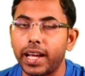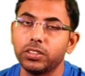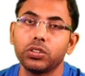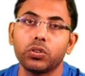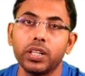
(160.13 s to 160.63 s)

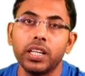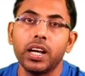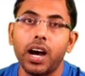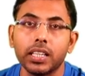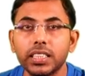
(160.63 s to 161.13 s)
একজন করে
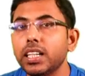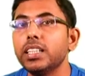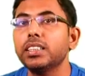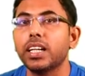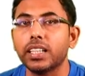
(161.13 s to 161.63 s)

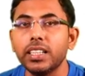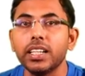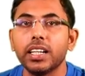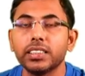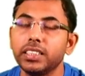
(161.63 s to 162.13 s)
আধিকারিক থাকেন
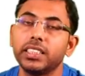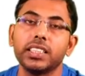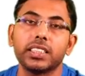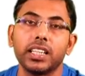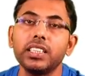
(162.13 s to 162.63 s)
যিনি
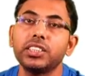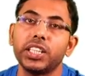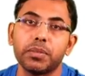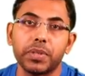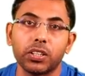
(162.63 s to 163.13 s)
কিনা তার
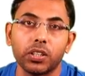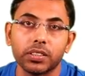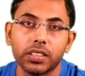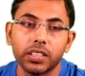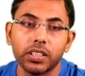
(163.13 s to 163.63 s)
চেয়ারম্যান হন
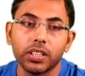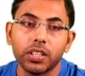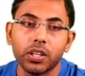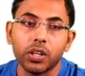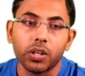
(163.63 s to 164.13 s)

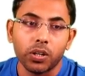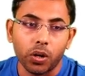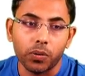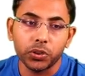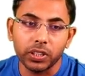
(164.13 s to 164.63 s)

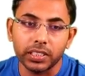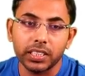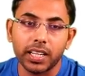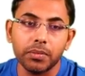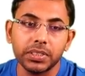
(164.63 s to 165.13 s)
অপশন
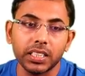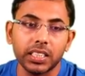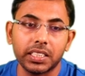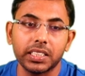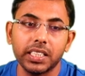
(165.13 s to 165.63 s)
আছে
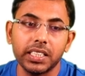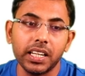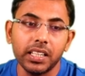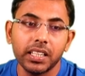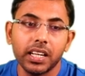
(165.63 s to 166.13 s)
রামশঙ্কর
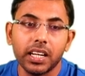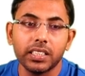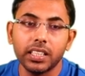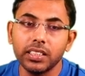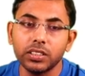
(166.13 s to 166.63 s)
কাঠেরিয়া
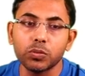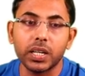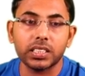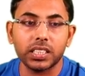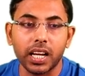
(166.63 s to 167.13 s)
নন্দ
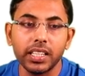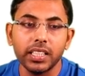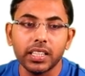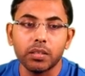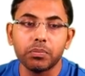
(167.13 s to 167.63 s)
কুমার সাই
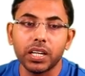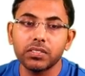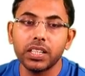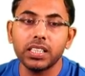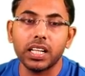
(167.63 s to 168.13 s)

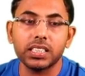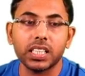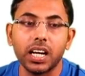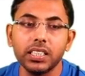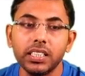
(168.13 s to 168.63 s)
ভগবান লাল
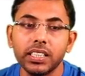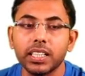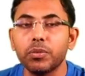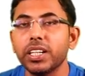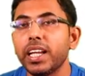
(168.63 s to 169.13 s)
সাহানি
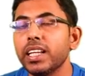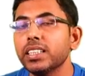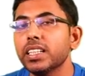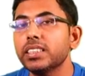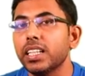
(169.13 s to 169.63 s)
এবং এন
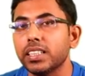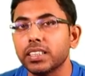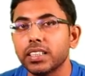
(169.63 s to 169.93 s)
কে সিং